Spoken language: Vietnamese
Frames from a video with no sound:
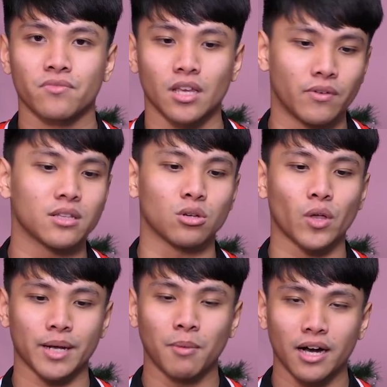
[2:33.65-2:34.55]
Thì với cái thuật
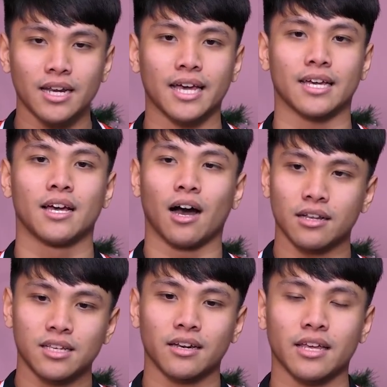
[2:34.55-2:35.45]
toán mới này ở
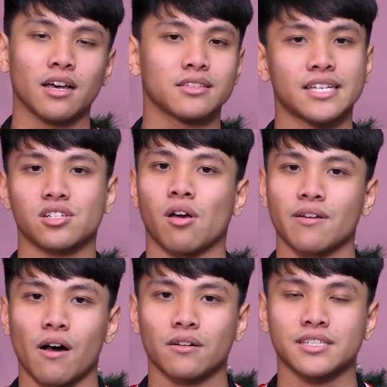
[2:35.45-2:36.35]
trên cái nhân Tensor đó,